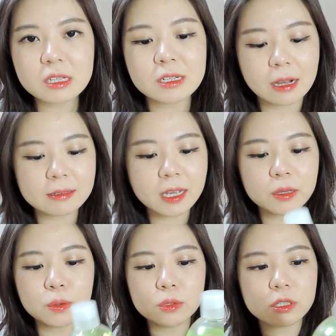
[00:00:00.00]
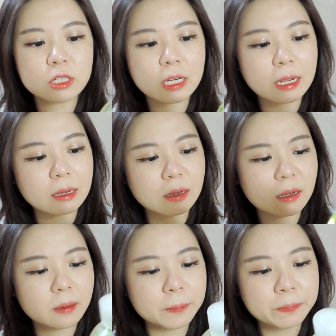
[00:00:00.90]
经常在用的是这
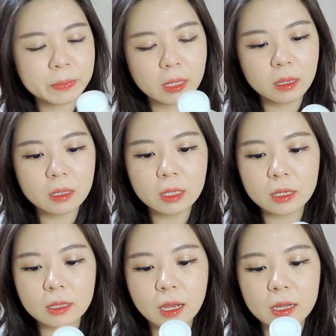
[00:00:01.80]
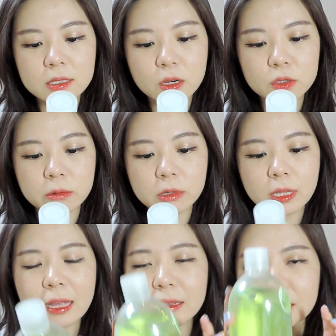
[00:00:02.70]
个，它叫什么
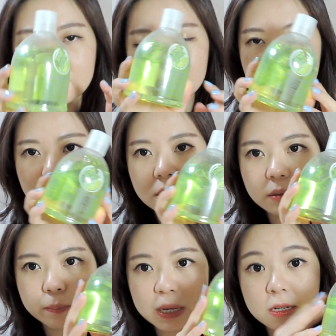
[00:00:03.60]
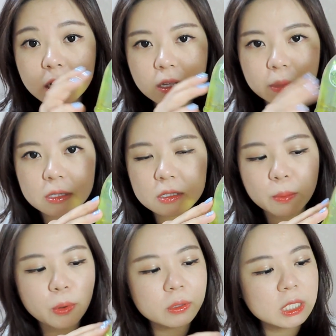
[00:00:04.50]
呢？它的本身的名字
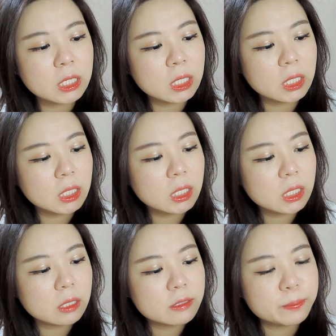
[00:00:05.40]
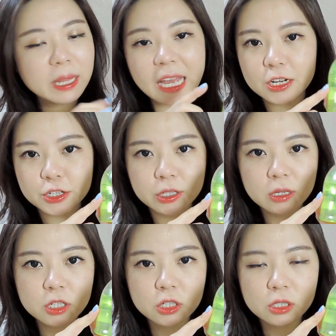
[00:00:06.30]
叫 Body Splash，
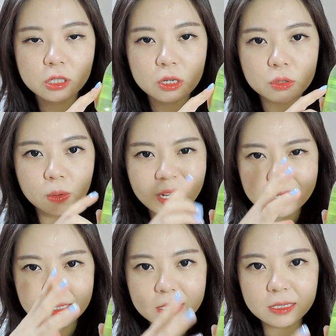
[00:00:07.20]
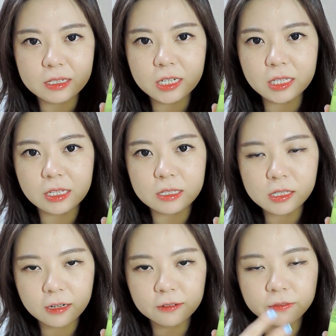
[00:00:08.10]
是那种类似身体
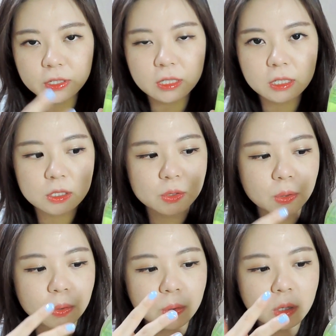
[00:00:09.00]
香氛的那种。